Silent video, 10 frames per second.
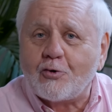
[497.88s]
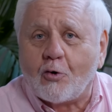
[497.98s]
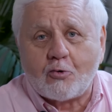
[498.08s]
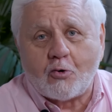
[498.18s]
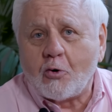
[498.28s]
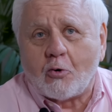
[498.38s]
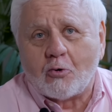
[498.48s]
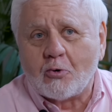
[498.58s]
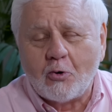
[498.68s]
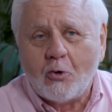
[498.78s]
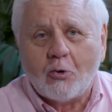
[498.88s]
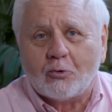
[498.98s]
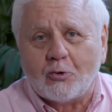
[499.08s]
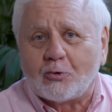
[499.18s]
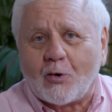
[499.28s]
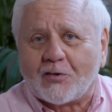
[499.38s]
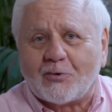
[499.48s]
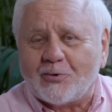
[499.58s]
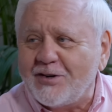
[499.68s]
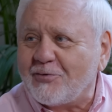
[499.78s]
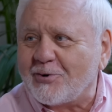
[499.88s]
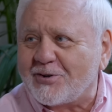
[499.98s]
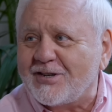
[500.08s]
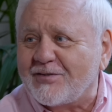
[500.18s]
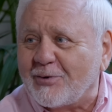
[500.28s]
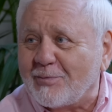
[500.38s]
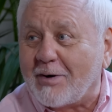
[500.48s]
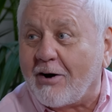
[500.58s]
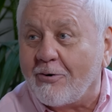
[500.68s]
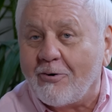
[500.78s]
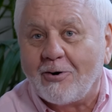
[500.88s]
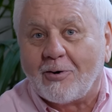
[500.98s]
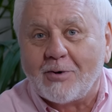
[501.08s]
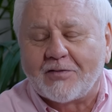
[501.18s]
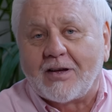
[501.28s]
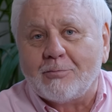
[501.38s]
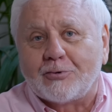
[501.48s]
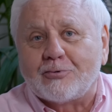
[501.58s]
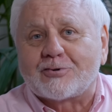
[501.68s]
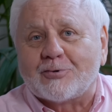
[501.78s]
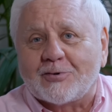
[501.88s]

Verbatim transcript: Il y a encore 200-300 euh, livres qui se vendent par an. Alors moi, ça me touche